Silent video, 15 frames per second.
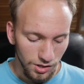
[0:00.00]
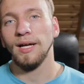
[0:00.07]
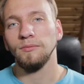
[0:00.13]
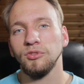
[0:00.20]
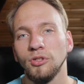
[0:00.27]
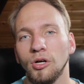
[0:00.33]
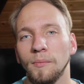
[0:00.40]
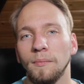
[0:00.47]

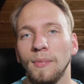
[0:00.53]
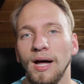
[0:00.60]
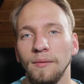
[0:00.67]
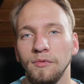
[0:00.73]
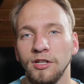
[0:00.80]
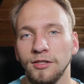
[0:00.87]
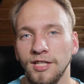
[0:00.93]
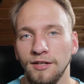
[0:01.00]
Gamescom
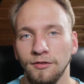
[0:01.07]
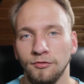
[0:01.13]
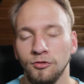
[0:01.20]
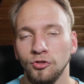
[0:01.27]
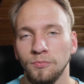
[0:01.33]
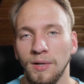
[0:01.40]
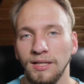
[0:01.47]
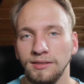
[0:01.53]
hat mir sehr, sehr
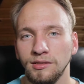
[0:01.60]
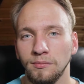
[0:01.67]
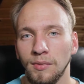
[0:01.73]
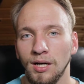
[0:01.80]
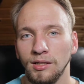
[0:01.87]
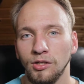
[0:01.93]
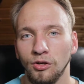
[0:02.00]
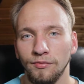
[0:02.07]
viel Spaß
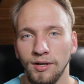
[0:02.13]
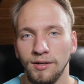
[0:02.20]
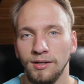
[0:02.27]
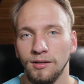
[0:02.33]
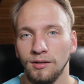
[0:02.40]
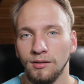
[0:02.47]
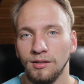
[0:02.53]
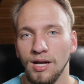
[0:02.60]
gemacht, auch
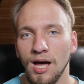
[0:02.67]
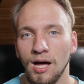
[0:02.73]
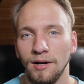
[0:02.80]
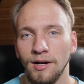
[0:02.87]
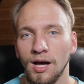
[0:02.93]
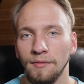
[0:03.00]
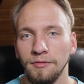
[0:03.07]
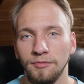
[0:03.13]
wenn da
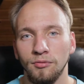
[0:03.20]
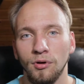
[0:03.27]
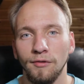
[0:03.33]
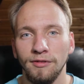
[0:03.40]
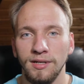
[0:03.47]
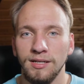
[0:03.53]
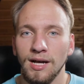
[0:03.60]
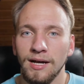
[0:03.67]
nach wie
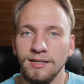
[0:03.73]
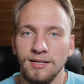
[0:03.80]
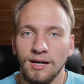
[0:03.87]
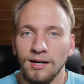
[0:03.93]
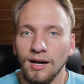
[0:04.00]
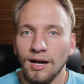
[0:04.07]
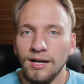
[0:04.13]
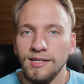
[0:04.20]
vor, finde ich, ein
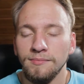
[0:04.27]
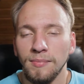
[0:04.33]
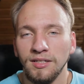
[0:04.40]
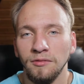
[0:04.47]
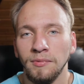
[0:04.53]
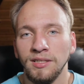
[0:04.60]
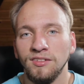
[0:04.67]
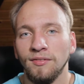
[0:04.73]
Tag reicht,
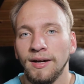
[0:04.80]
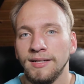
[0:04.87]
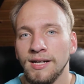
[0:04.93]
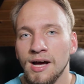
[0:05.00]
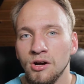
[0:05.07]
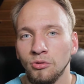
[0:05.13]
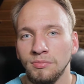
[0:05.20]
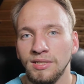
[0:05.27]
maximal zwei
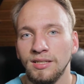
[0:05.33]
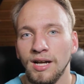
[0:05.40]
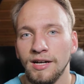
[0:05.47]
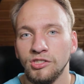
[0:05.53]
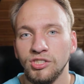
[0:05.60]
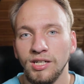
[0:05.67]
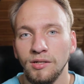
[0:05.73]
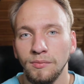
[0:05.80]
Tage, um die
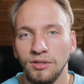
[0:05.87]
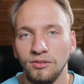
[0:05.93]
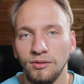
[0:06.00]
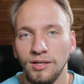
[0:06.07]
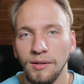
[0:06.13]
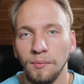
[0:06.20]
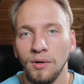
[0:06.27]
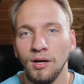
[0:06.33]
kleinen Stände
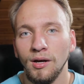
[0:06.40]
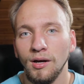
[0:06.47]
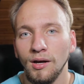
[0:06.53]
mitzunehmen.